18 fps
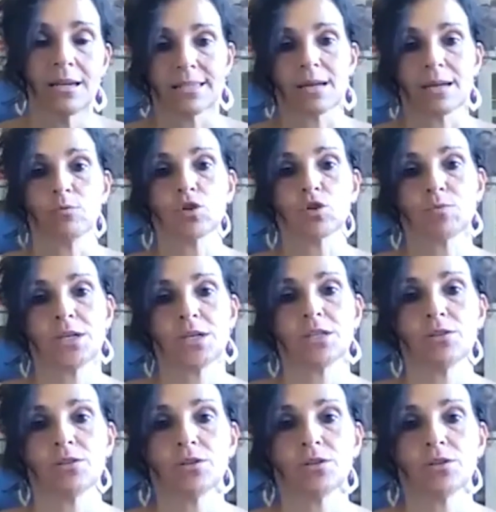Estamos
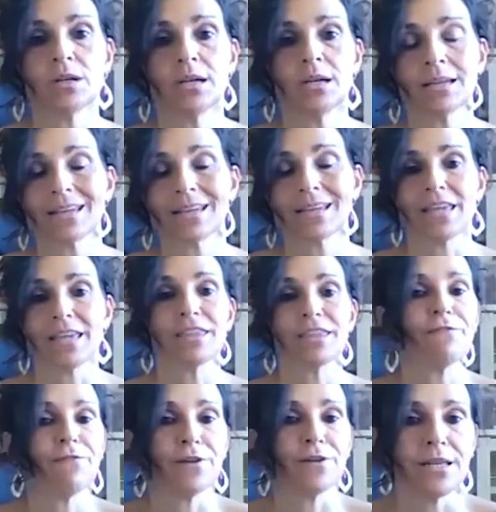viendo que hay
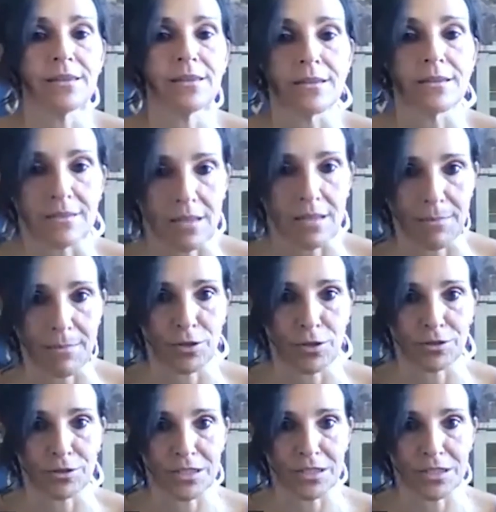diferentes
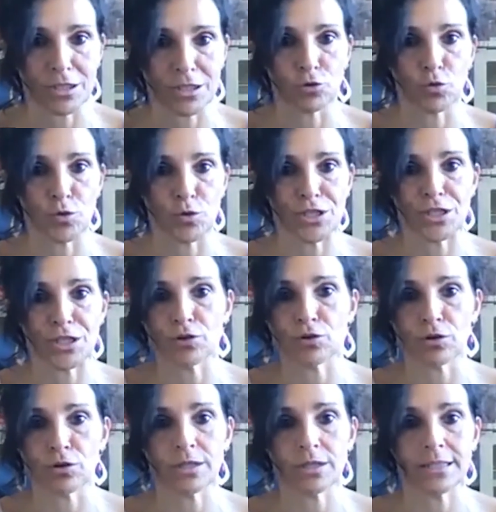tamaños de destino
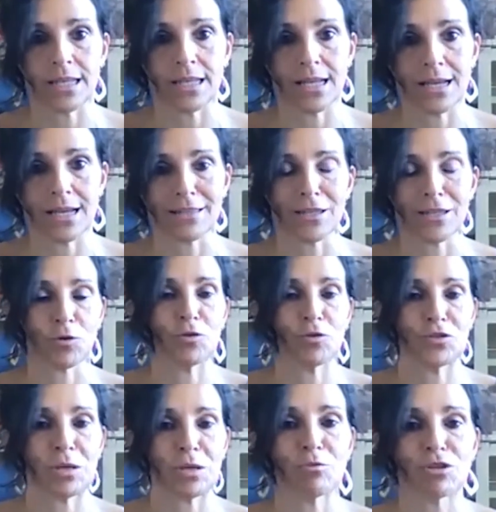turístico inteligente. Cuando
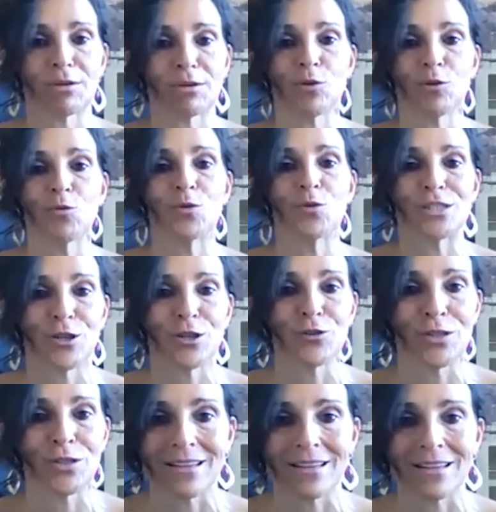estamos hablando de un
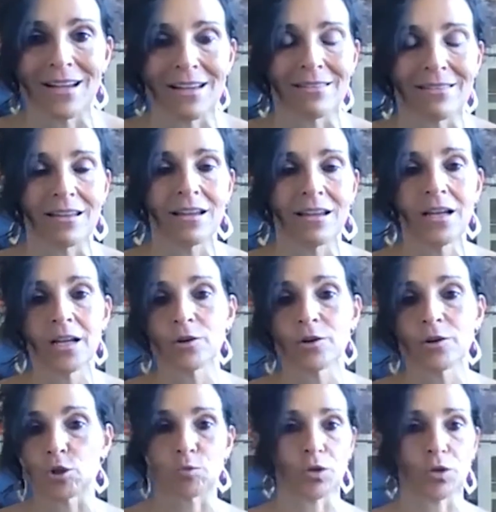destino inteligente,
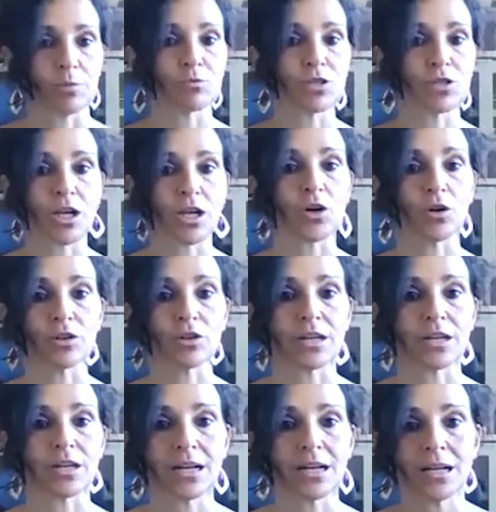nos podemos
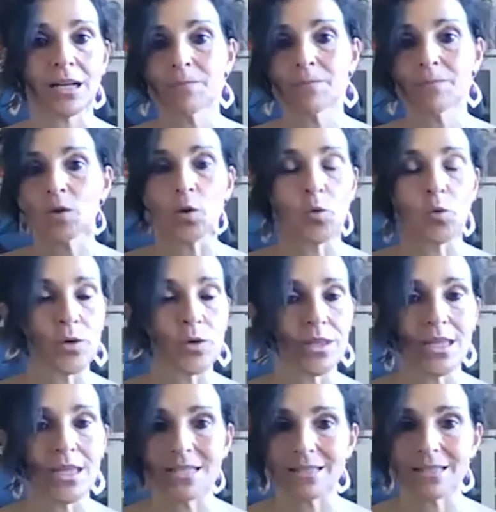encontrar con
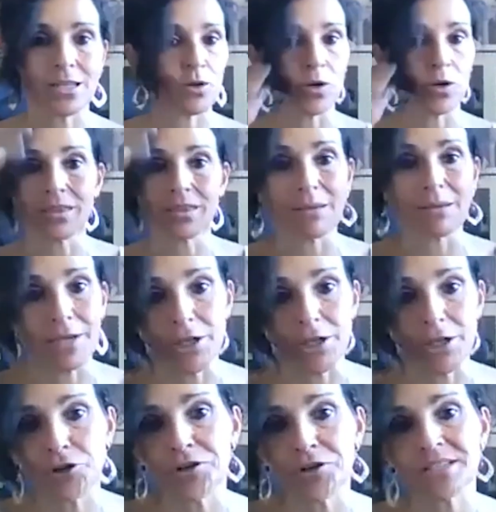un destino de
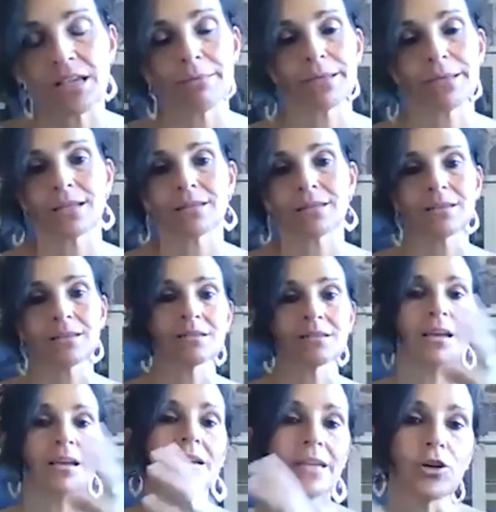millones de
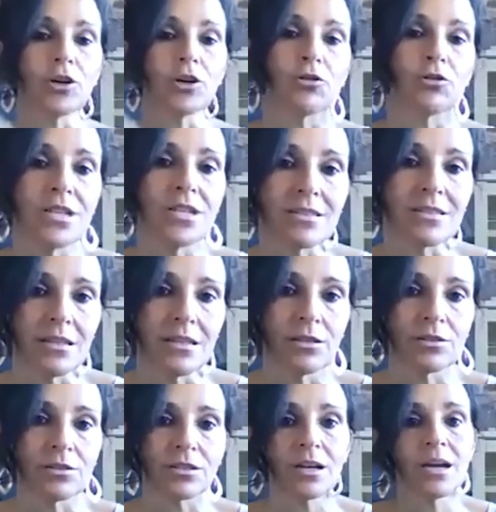habitantes y con
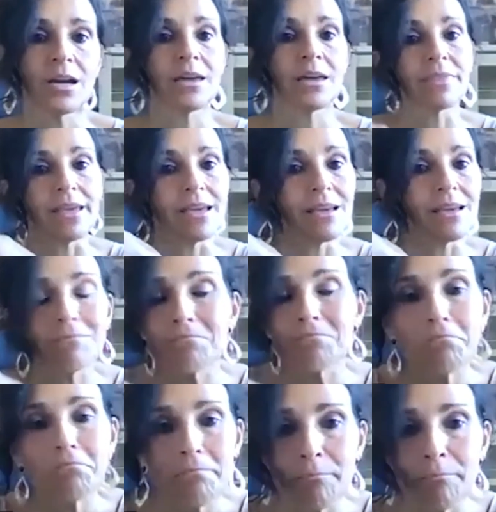destinos de
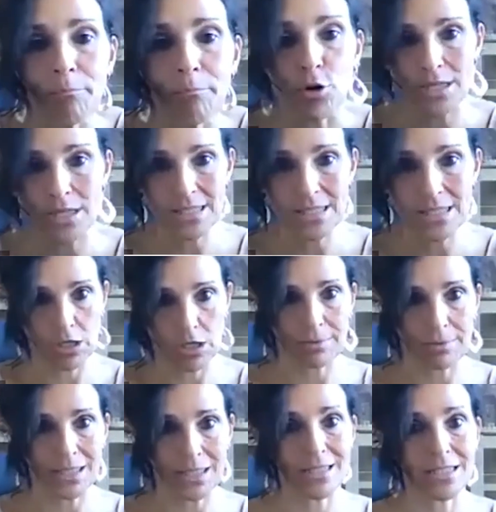poquísimos
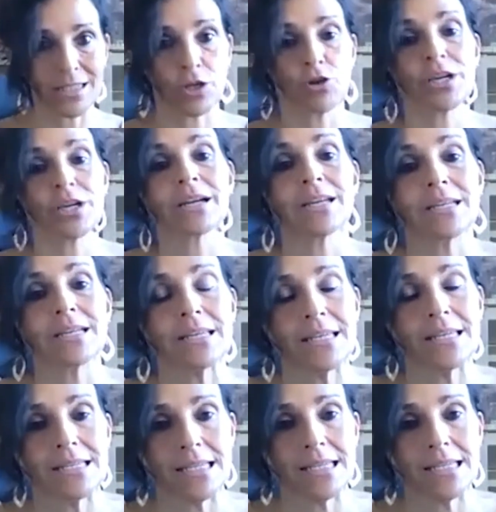habitantes, que no llegan ni,
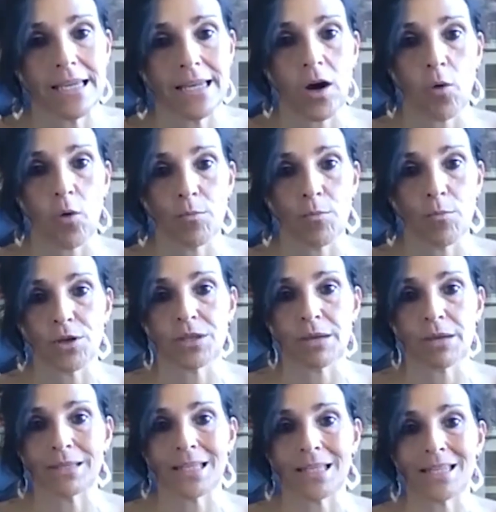ni siquiera a un millón
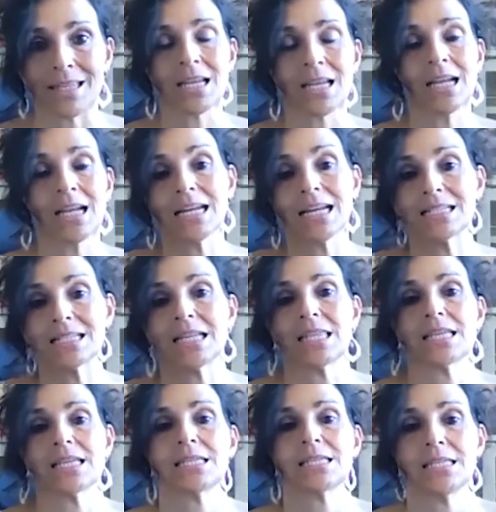de habitantes. Las
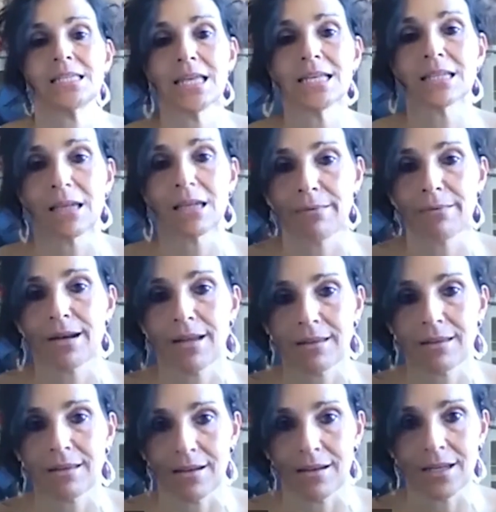necesidades que van
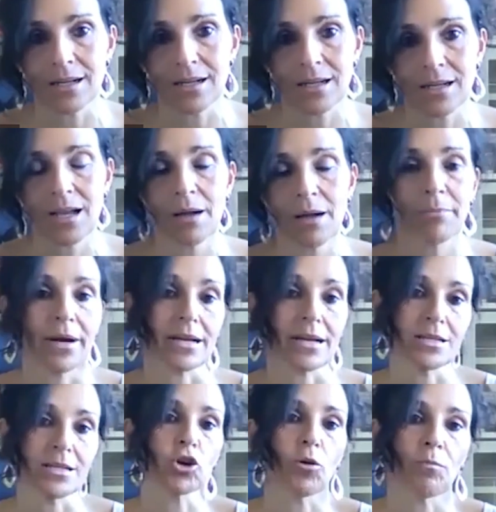a tener van
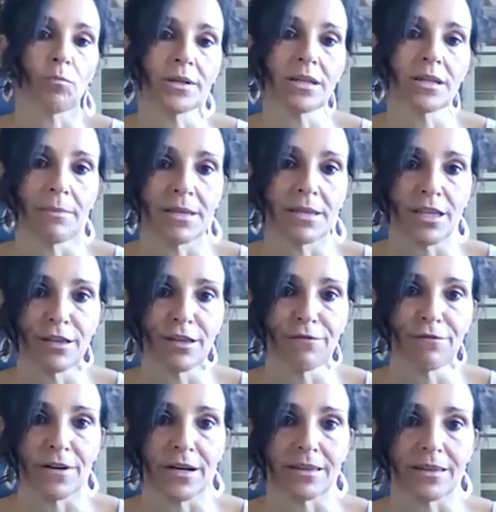a ser completamente
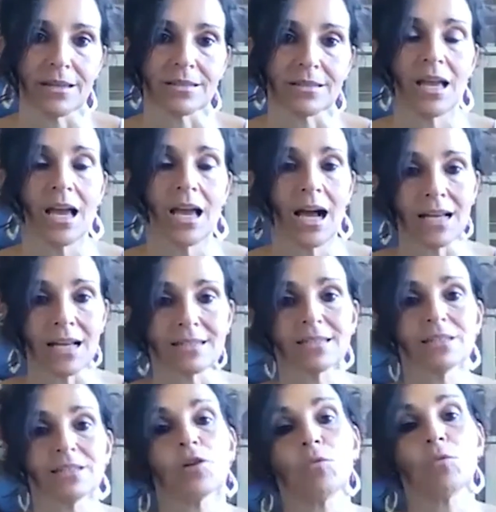diferentes,
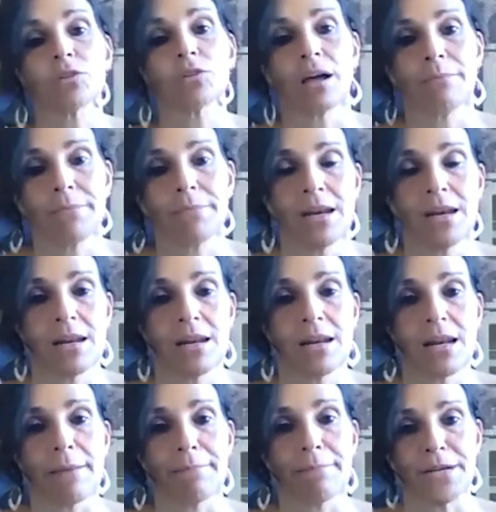así como también
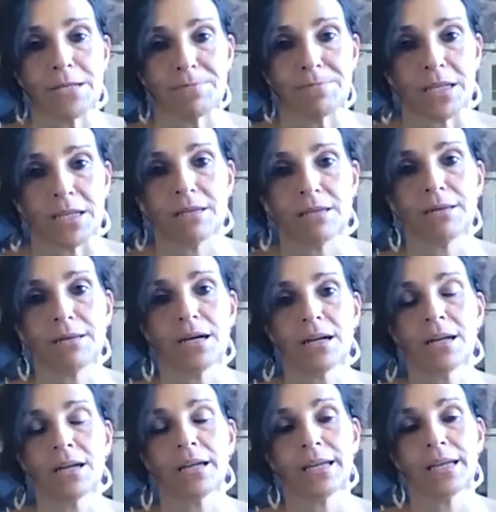la
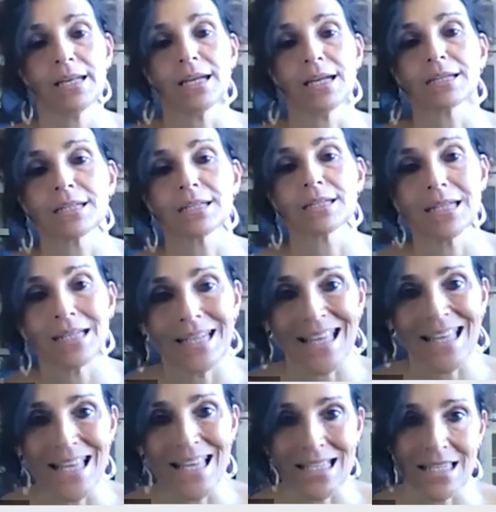perspectiva y las eh,
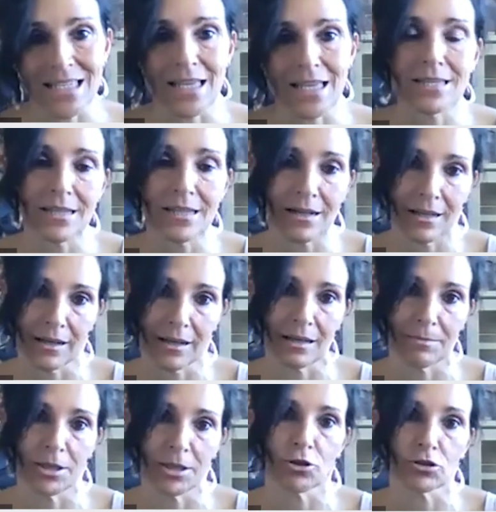necesidades y
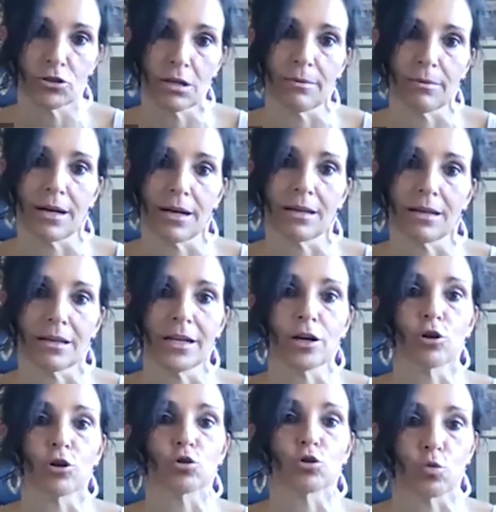requerimientos que van a
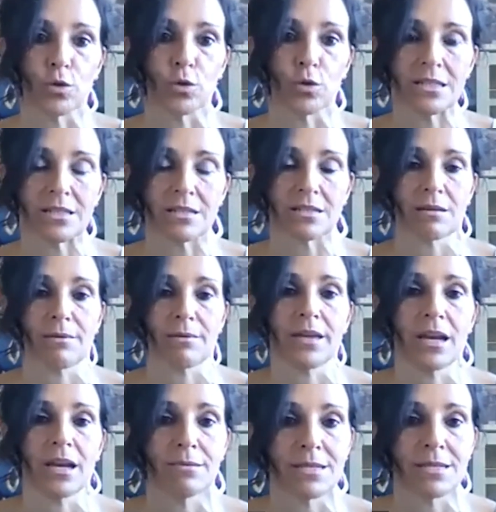tener los turistas que
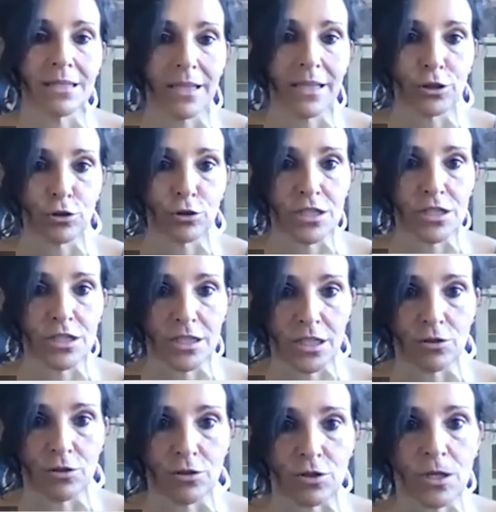vayan a visitar esos
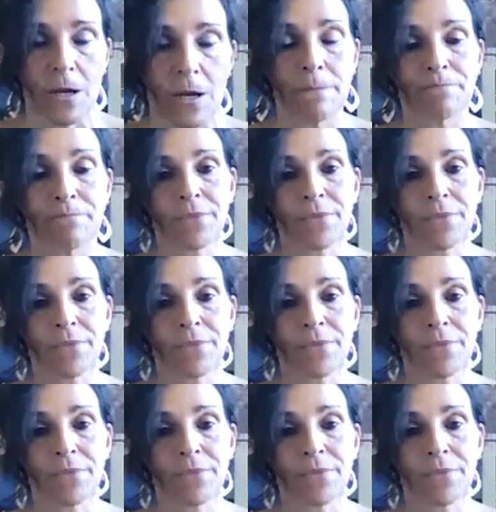destinos.